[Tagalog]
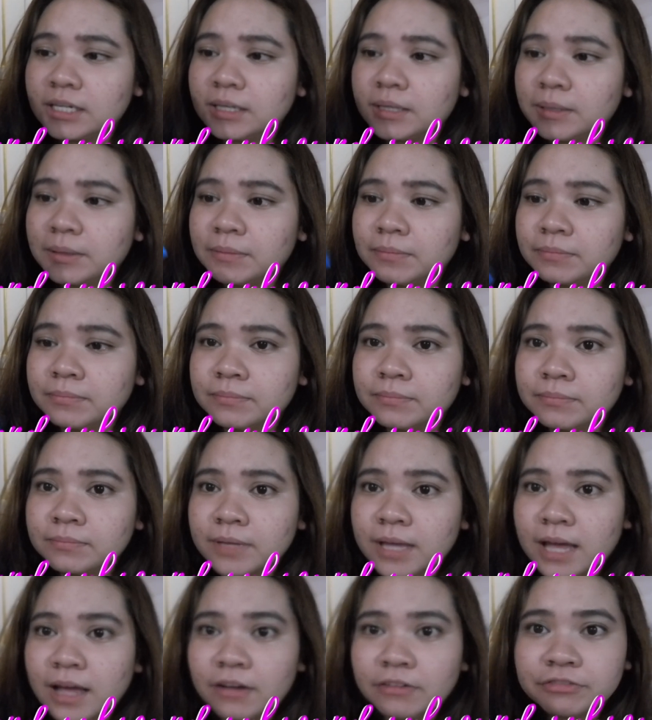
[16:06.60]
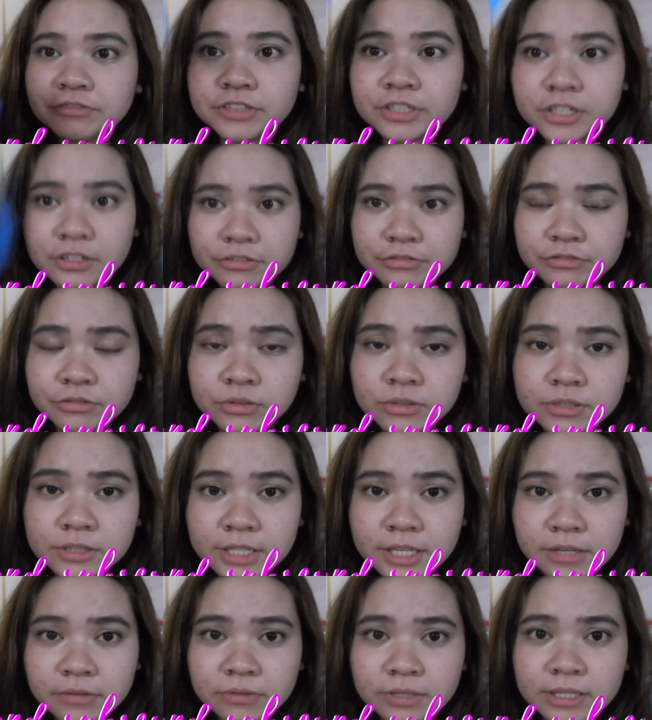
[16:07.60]
um, after a full
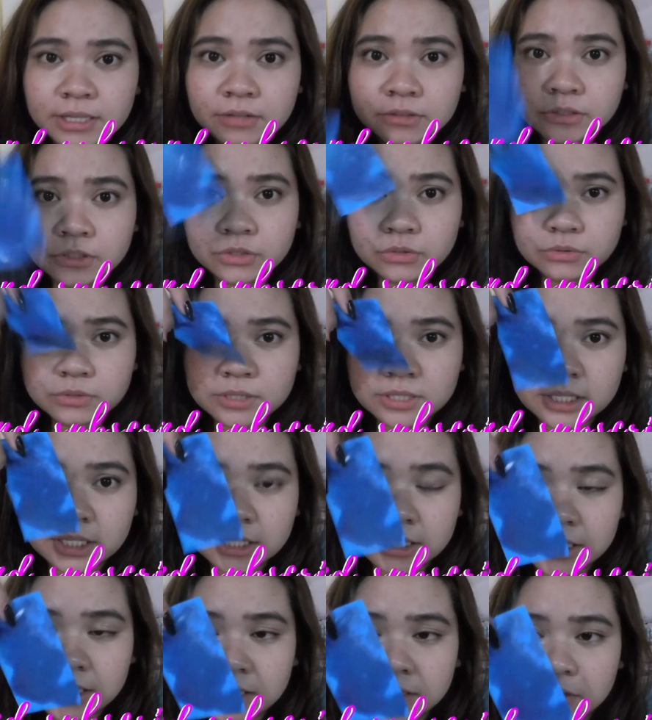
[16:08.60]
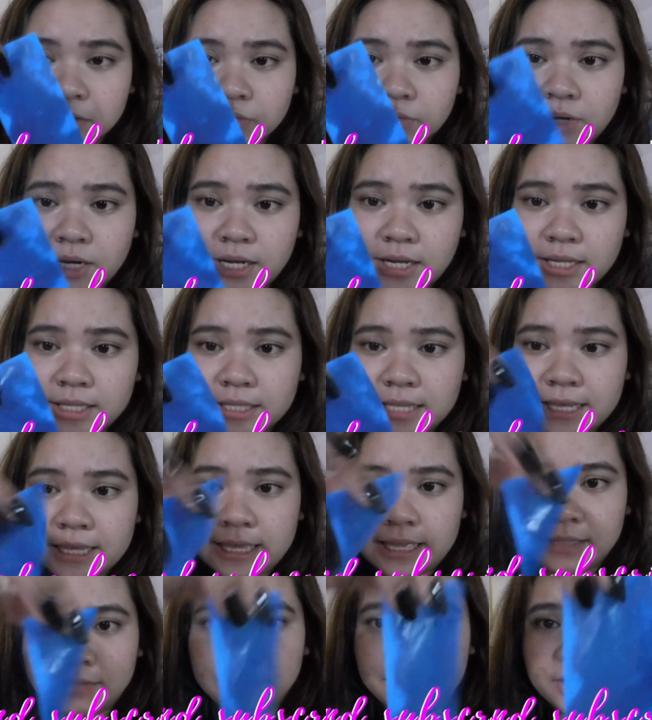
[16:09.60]
day without using this one,
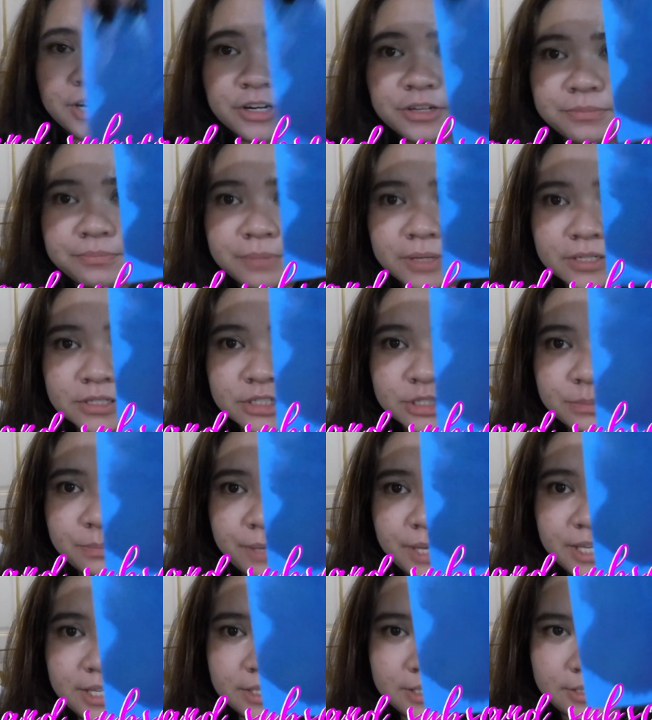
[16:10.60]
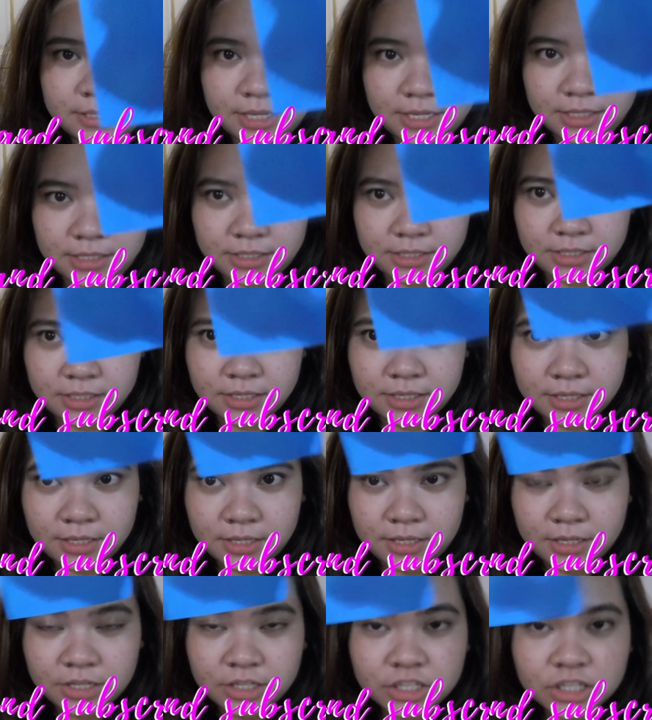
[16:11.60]
ayan, meron pang spaces.
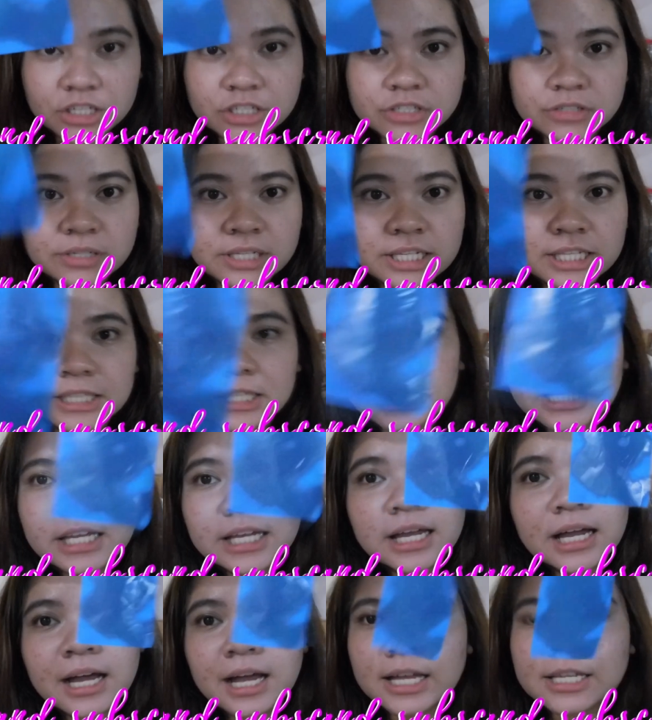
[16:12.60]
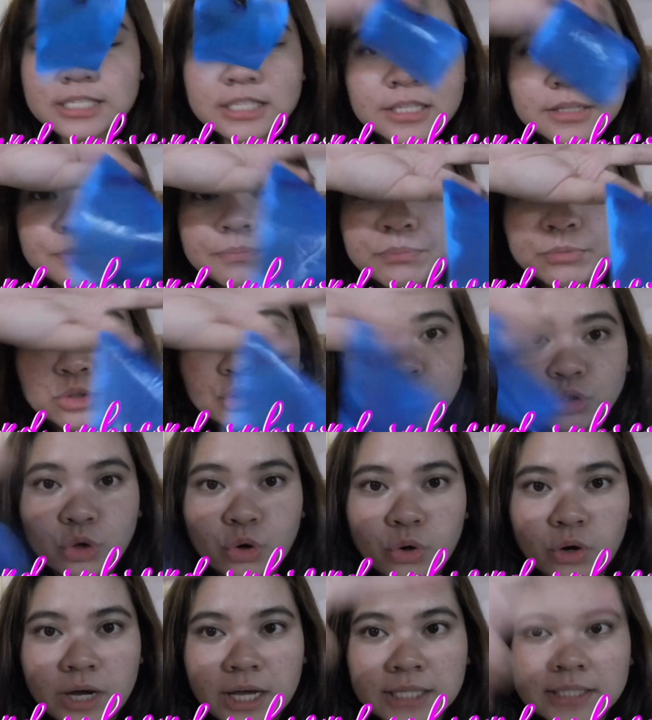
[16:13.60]
Usually talagang as in
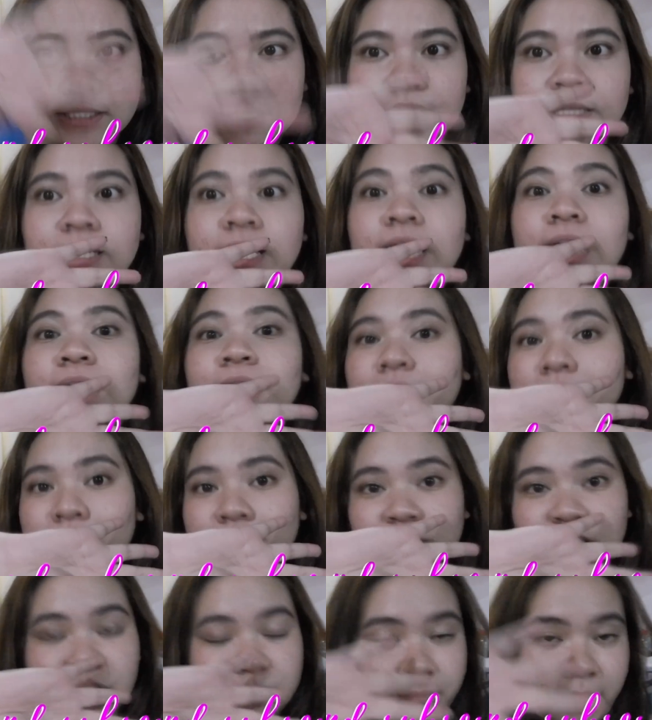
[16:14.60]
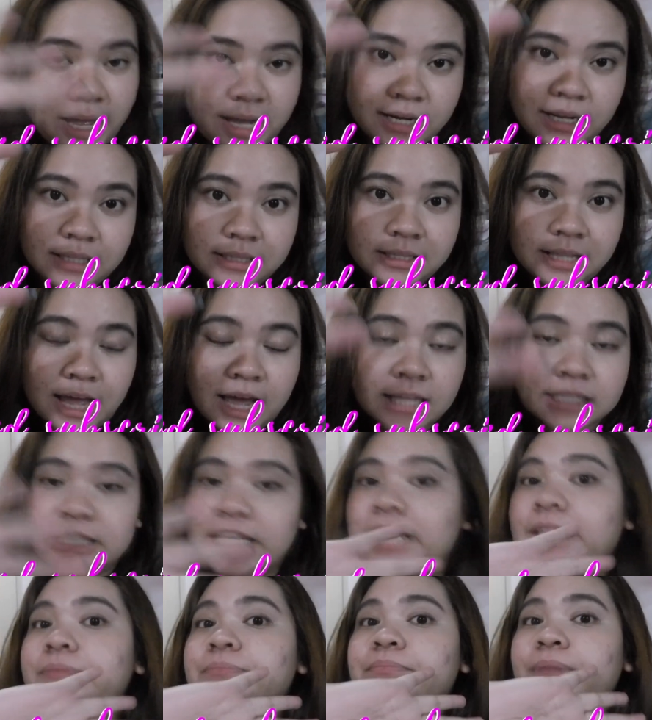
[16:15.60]
puno, as transparent lahat
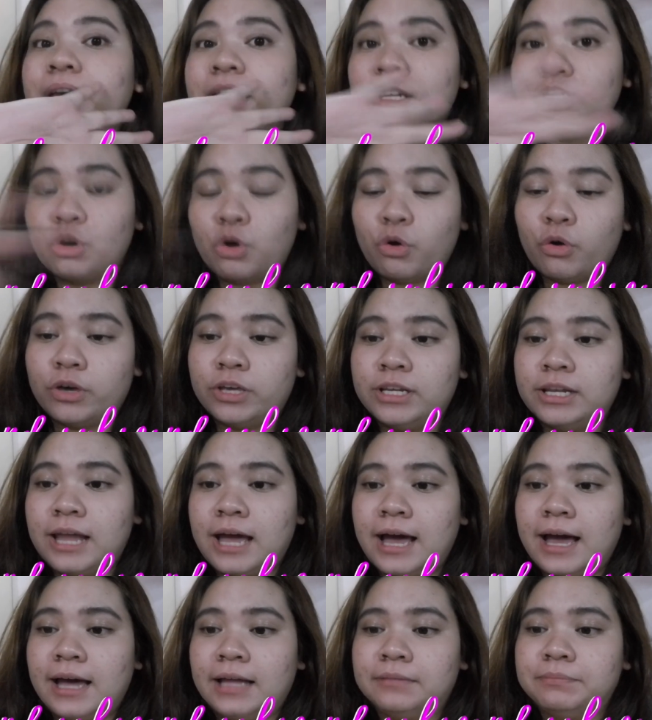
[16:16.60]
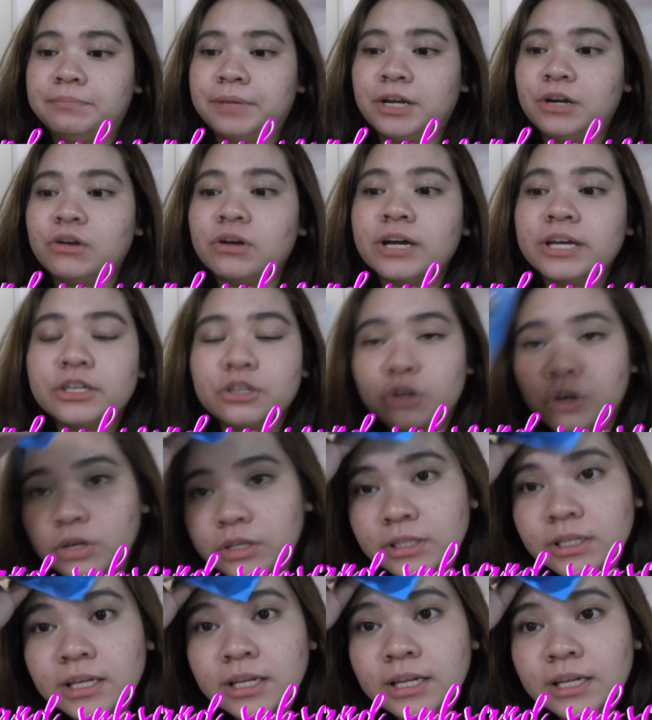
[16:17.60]
and mild oil lahat. Pero
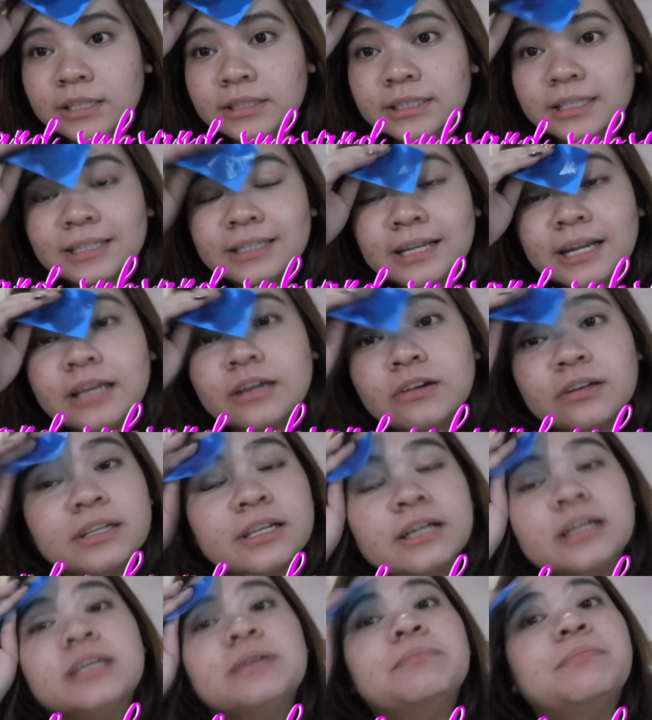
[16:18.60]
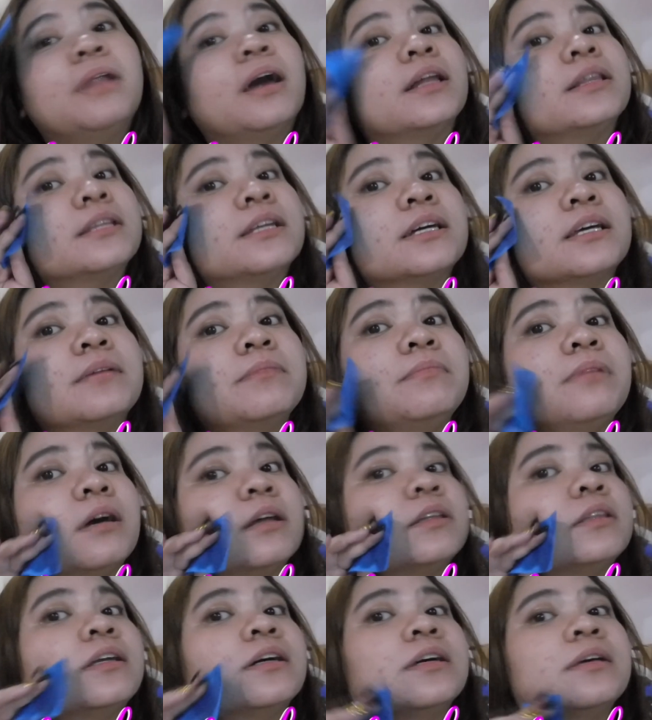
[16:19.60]
ngayon, tinry ko ng i-blot, ng
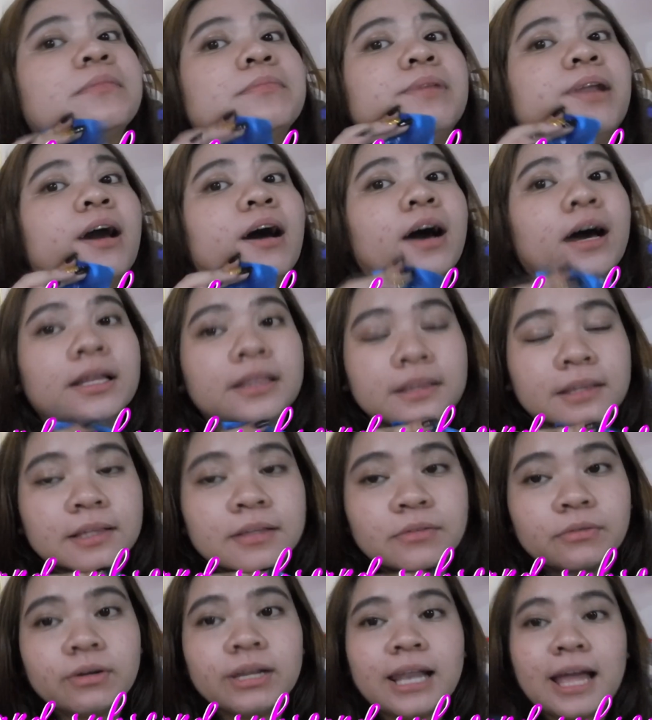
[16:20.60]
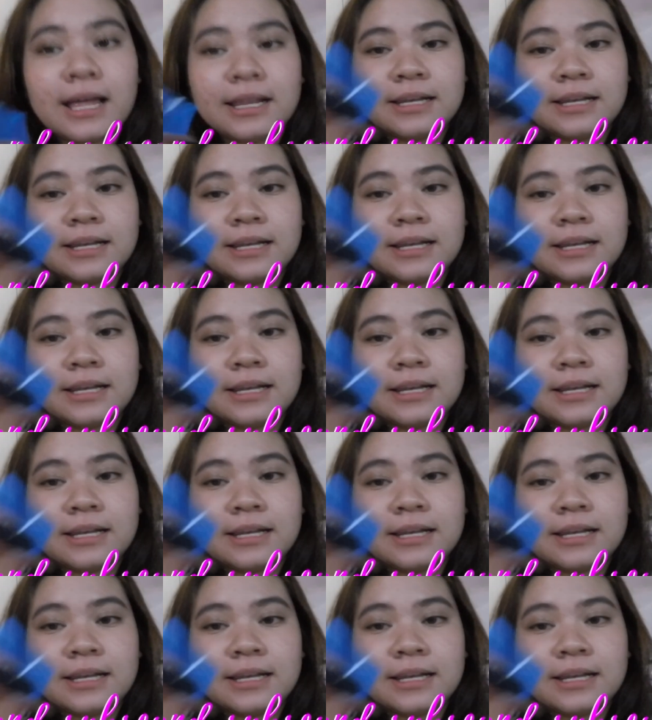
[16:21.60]
i-blot, ng i-blot. Wala